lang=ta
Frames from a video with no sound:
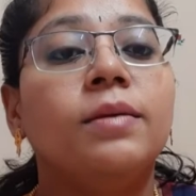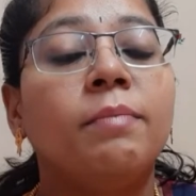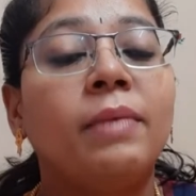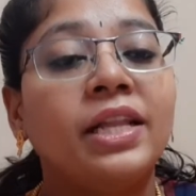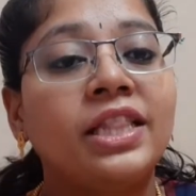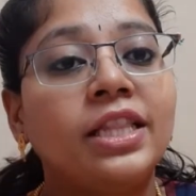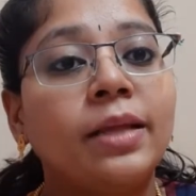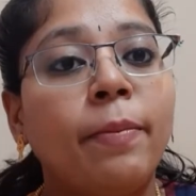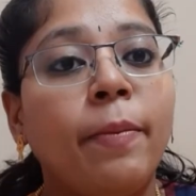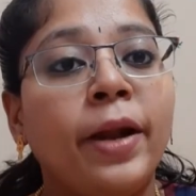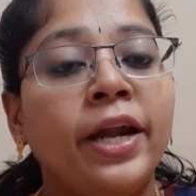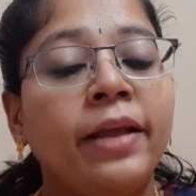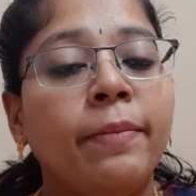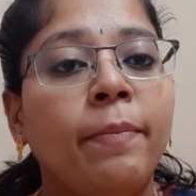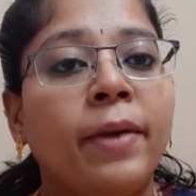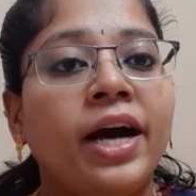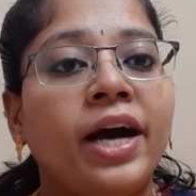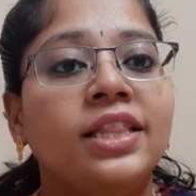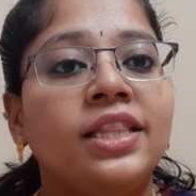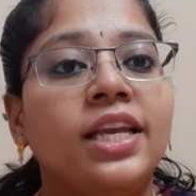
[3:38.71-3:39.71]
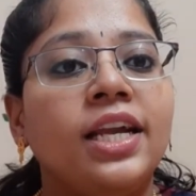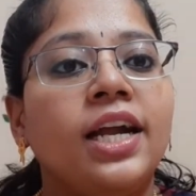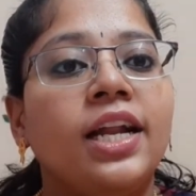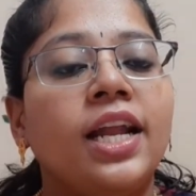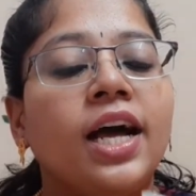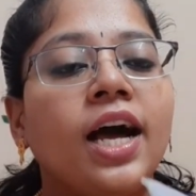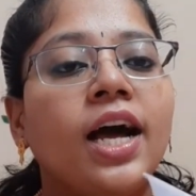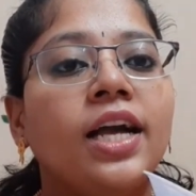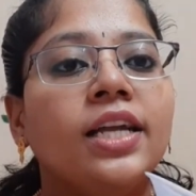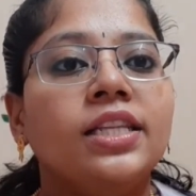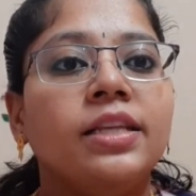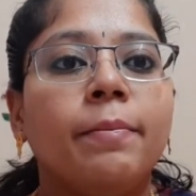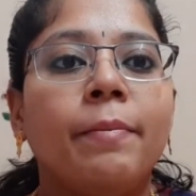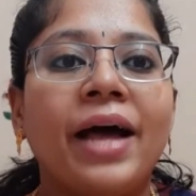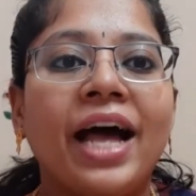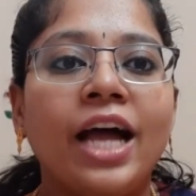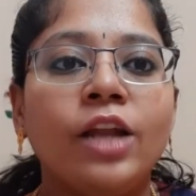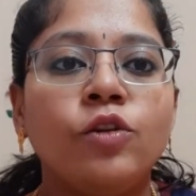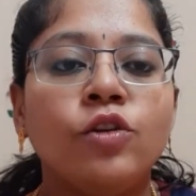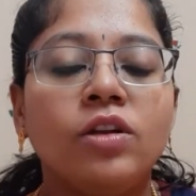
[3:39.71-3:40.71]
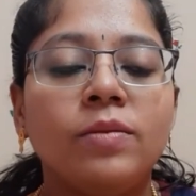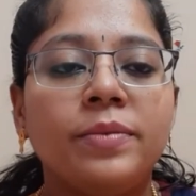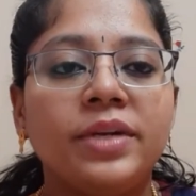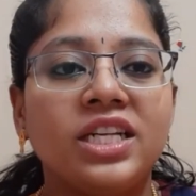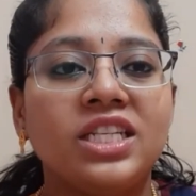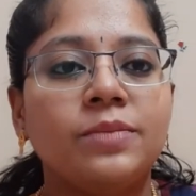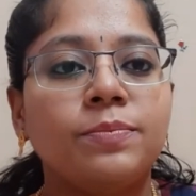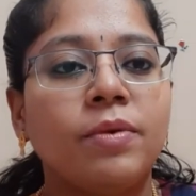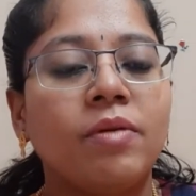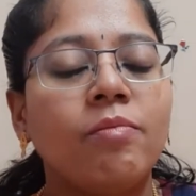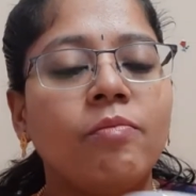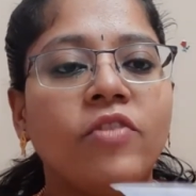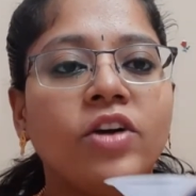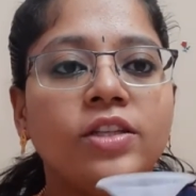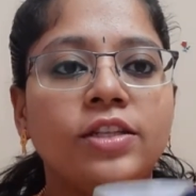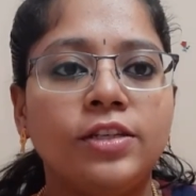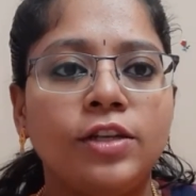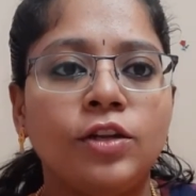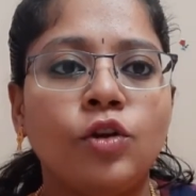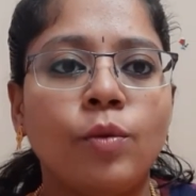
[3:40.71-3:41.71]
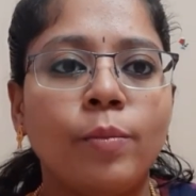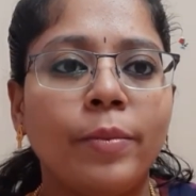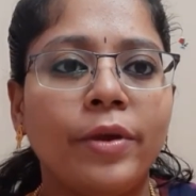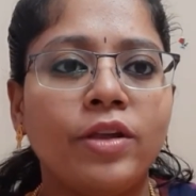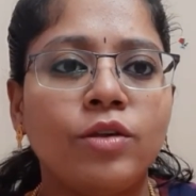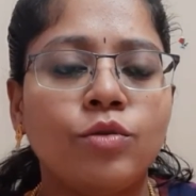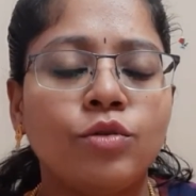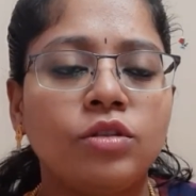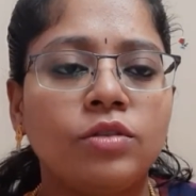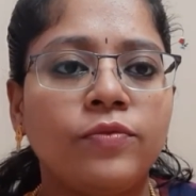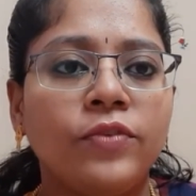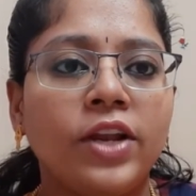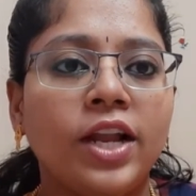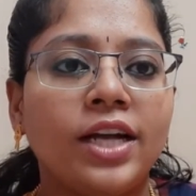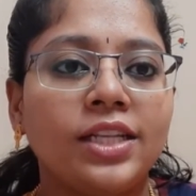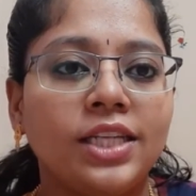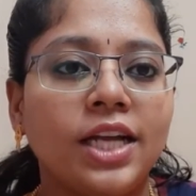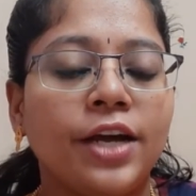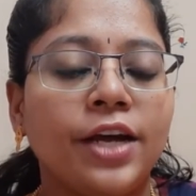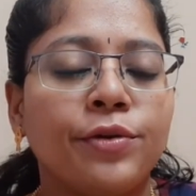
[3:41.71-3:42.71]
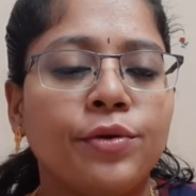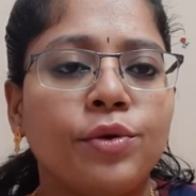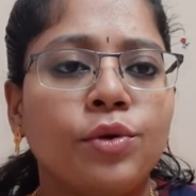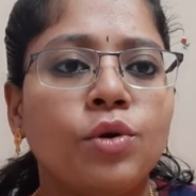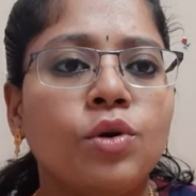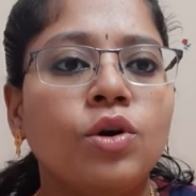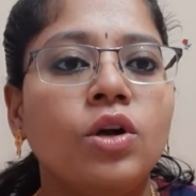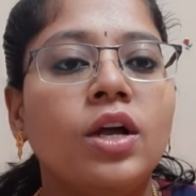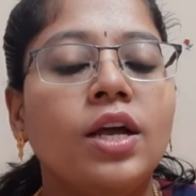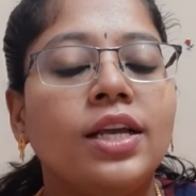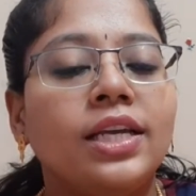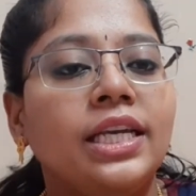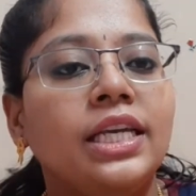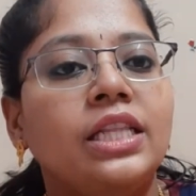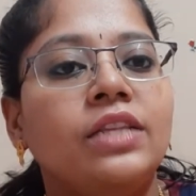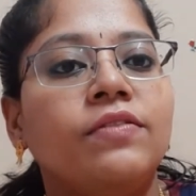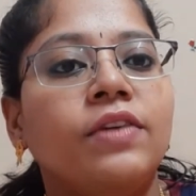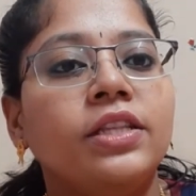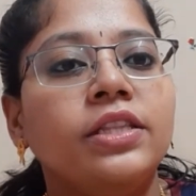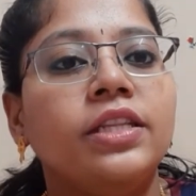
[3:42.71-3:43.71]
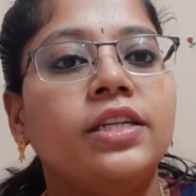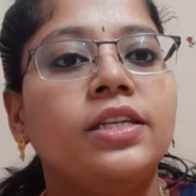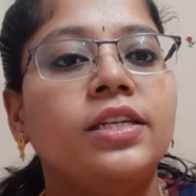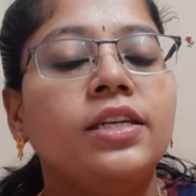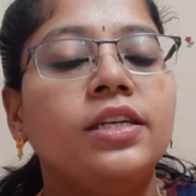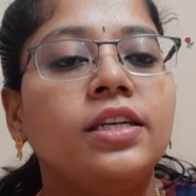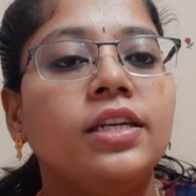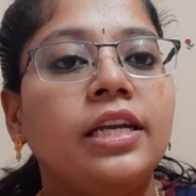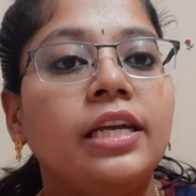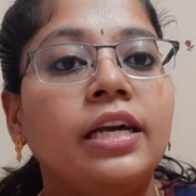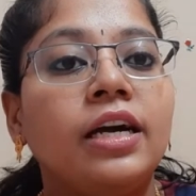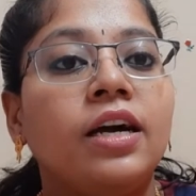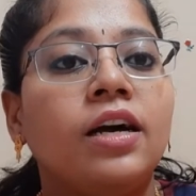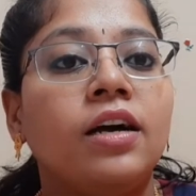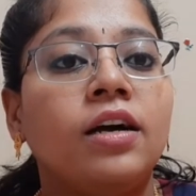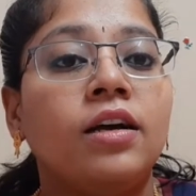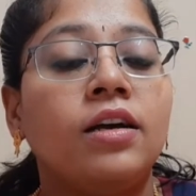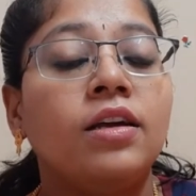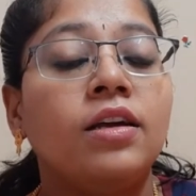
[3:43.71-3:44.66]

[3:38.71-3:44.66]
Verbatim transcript: மற்றபடி பார்த்தீங்கன்னா இந்த மேனுவல் பிரஸ் பம்ப் வந்துட்டு ரொம்ப யூஸ்ஃபுல்லாக தான் இருக்கும் இது வந்துட்டு நீங்கள்